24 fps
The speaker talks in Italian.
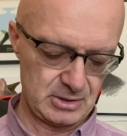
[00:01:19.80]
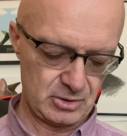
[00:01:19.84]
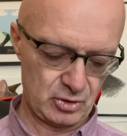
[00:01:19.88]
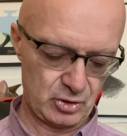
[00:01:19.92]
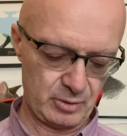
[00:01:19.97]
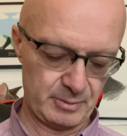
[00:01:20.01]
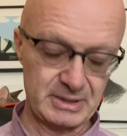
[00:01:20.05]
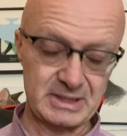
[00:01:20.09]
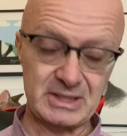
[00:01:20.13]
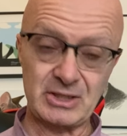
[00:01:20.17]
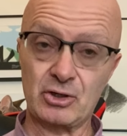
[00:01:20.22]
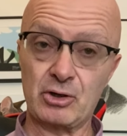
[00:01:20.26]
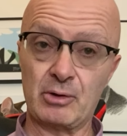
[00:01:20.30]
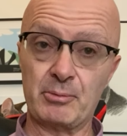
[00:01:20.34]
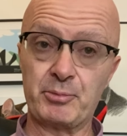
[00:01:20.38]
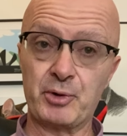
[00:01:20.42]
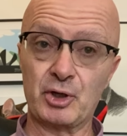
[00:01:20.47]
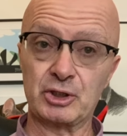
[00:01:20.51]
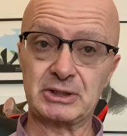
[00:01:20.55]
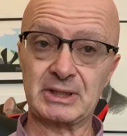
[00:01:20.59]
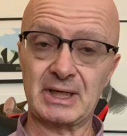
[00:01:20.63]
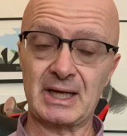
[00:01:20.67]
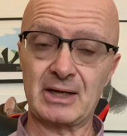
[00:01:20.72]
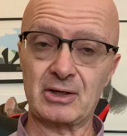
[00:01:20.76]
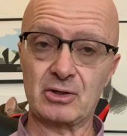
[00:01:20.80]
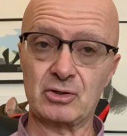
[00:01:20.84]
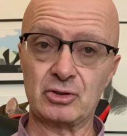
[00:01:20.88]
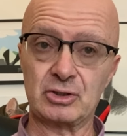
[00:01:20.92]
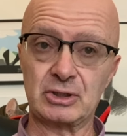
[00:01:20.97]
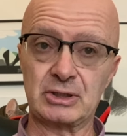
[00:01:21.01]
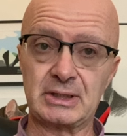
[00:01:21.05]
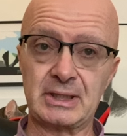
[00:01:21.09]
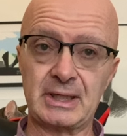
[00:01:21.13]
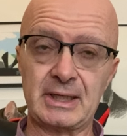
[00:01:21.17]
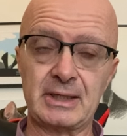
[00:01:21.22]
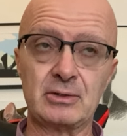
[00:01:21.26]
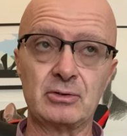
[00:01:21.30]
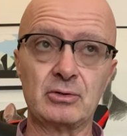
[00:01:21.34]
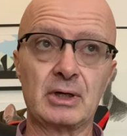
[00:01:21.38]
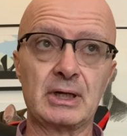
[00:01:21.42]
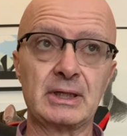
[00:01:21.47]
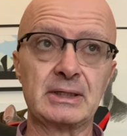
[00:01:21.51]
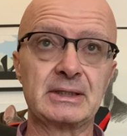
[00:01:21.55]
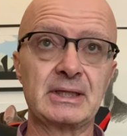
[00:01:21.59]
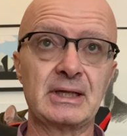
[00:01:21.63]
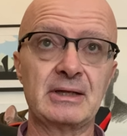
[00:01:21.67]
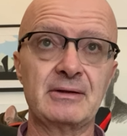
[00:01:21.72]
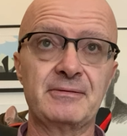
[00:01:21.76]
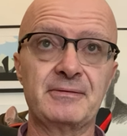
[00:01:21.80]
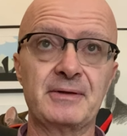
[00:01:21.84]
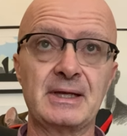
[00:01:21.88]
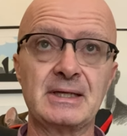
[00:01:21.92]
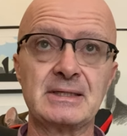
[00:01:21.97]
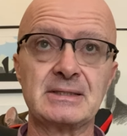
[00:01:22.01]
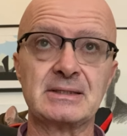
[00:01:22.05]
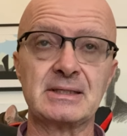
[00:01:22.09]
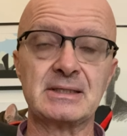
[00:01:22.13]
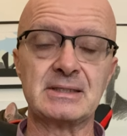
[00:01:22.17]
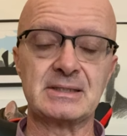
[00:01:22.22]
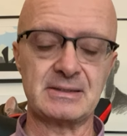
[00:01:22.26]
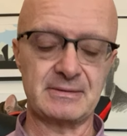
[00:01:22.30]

Come si comporterà con te durante le feste